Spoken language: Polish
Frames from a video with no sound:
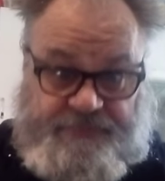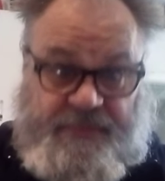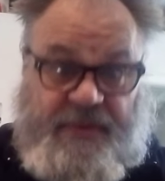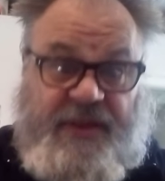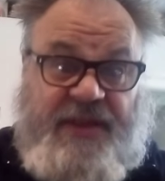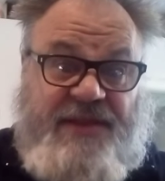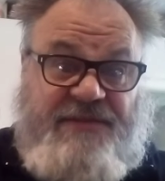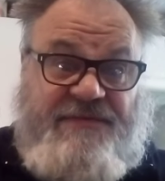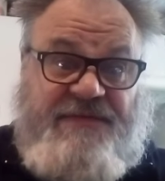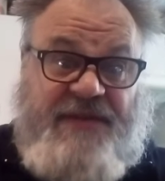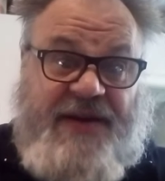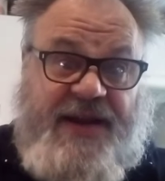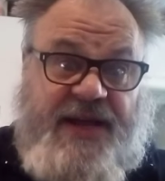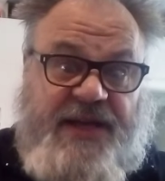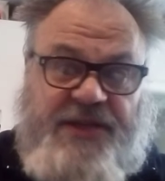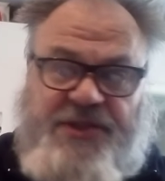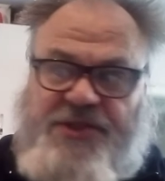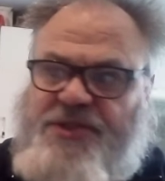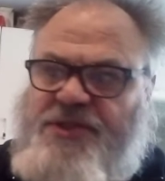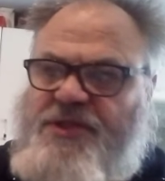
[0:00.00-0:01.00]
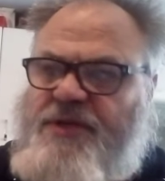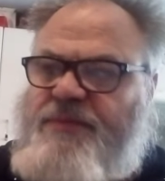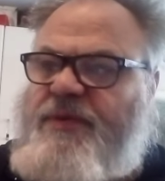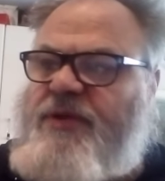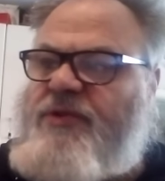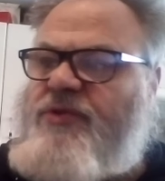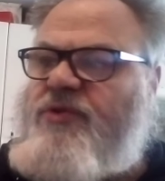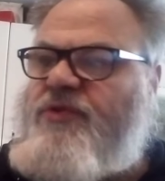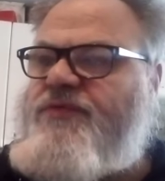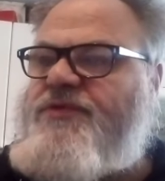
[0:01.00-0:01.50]
Dwanaście
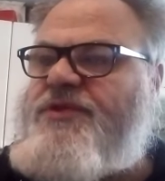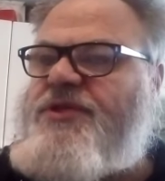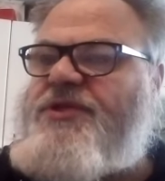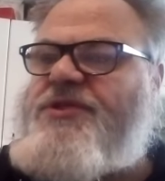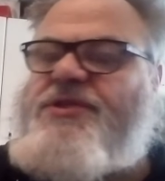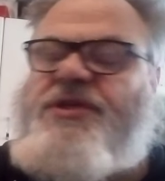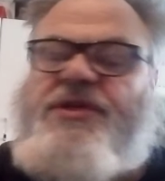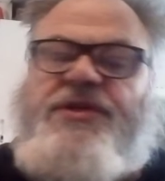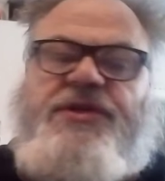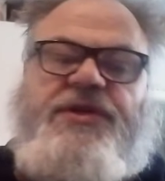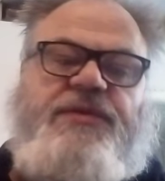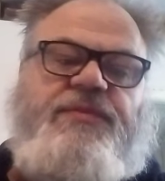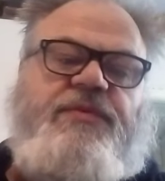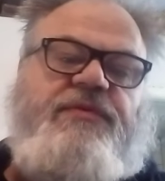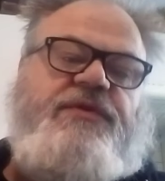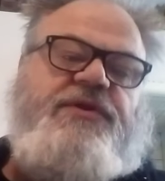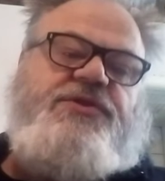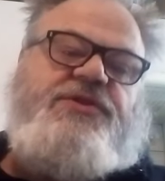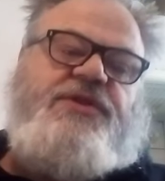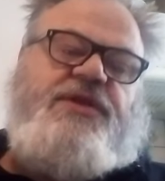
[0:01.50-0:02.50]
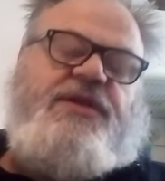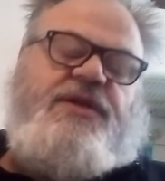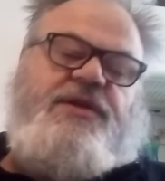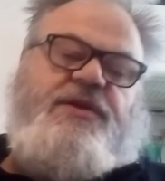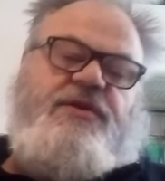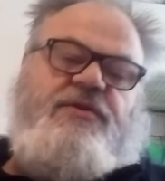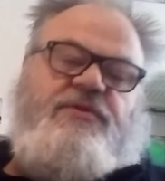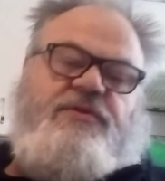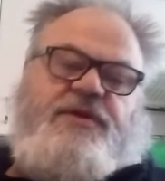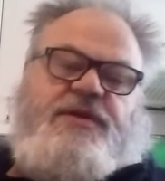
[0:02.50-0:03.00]
metrów sześciennych powietrza na
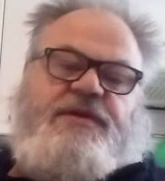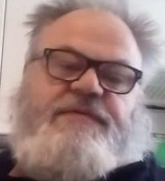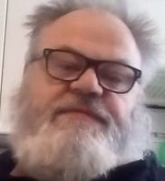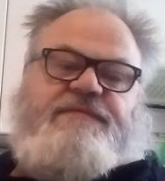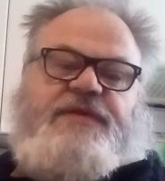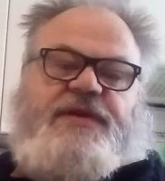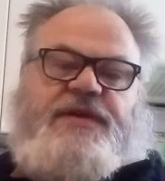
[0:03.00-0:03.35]
kilogram